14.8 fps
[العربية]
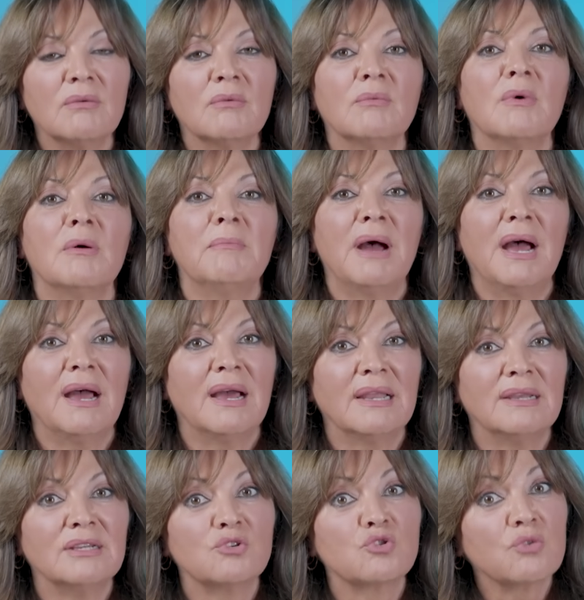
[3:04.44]
ومع
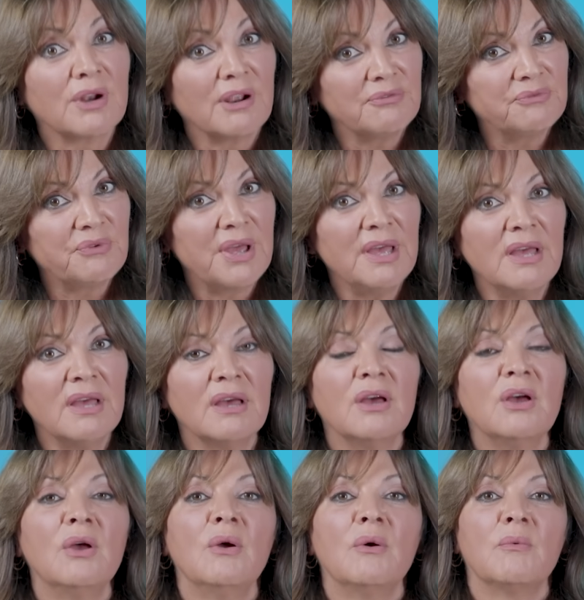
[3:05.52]
الشرفاء
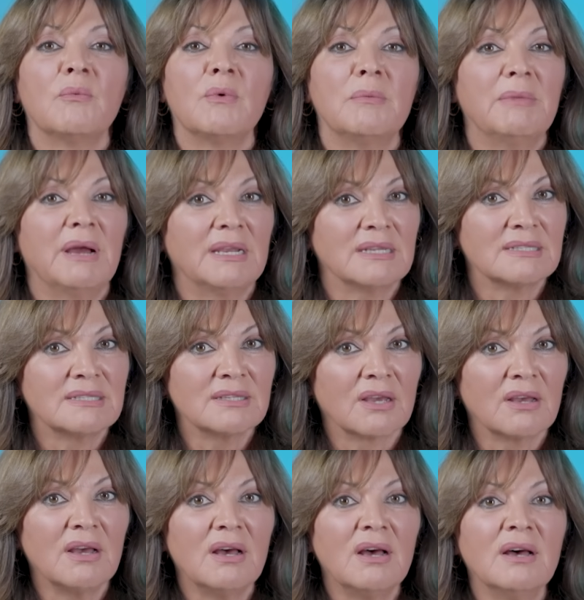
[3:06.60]
ومع
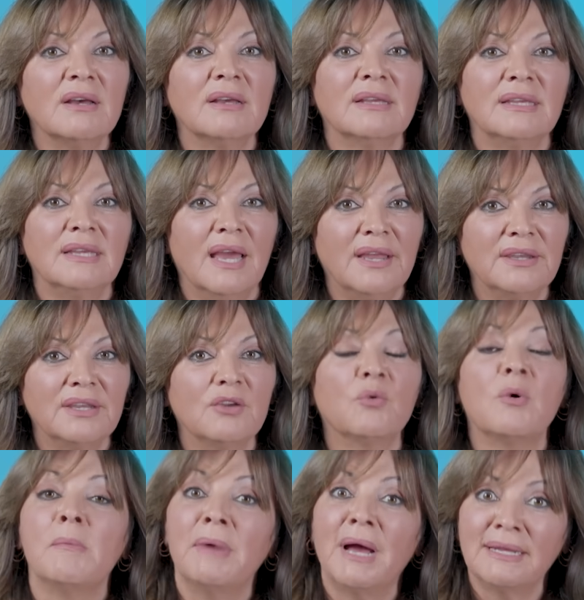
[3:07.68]
الأصدقاء يعني
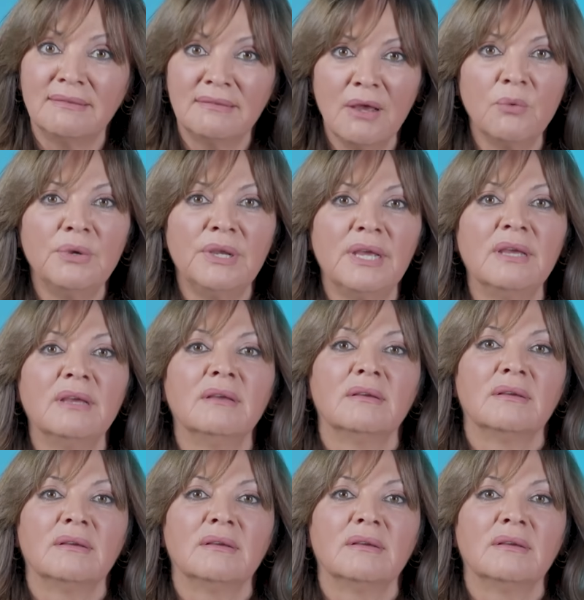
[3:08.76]
ومع الدولة